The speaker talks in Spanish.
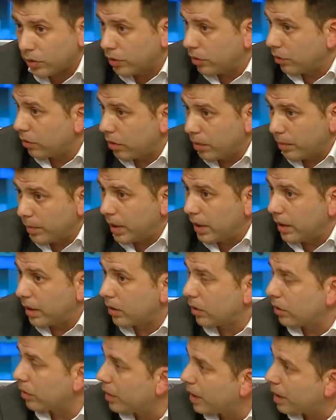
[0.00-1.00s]
si uno lo
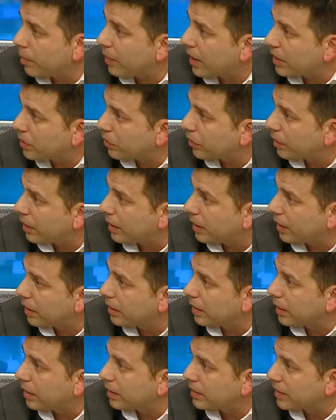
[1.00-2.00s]
mide con los despachos
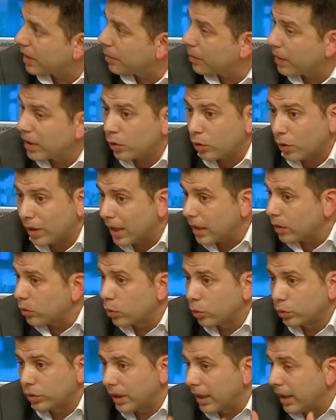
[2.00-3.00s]
de, cemento, la
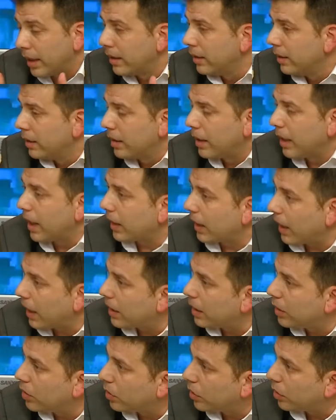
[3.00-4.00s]
industria ha
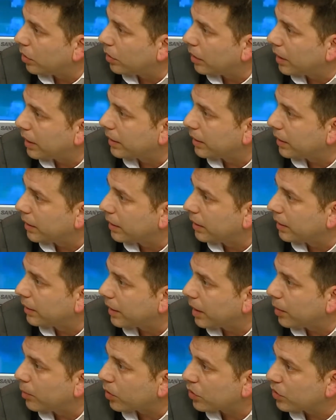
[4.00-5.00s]
caído este,
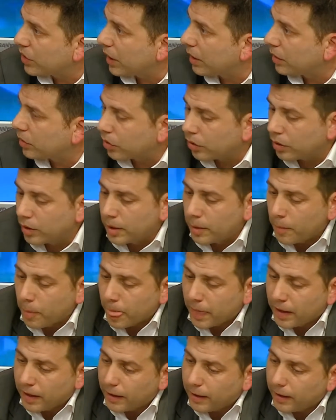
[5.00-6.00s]
3%.
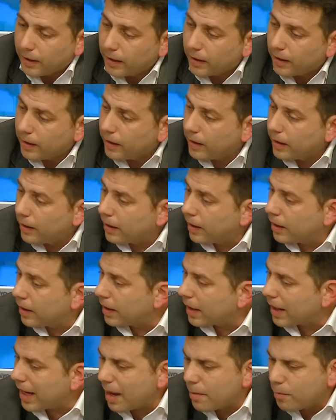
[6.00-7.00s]

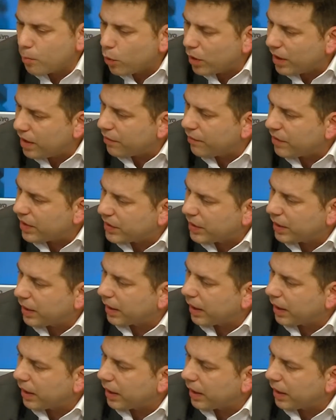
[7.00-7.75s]
Eh, es muy difícil